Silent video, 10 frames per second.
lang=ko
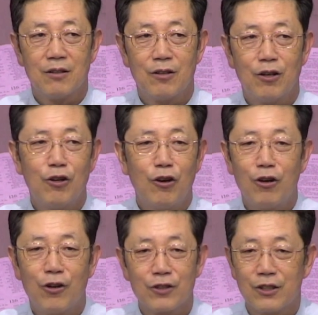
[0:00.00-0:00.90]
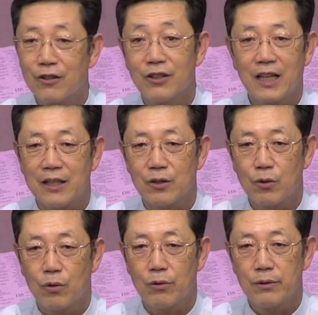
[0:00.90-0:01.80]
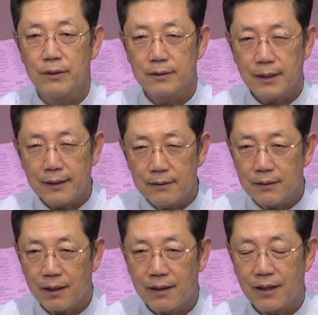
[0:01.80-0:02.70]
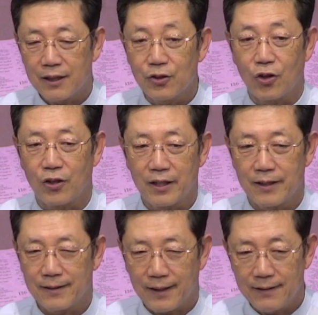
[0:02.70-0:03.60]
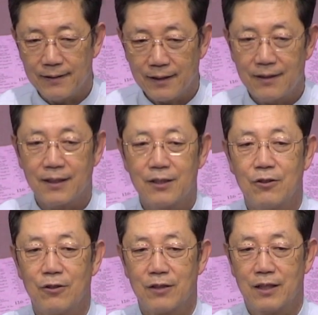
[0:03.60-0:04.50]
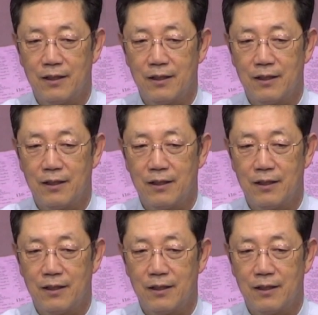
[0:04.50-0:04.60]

헐렁헐렁 그런 게 아니고 탄탄하게 넓게 탄탄하게 넓게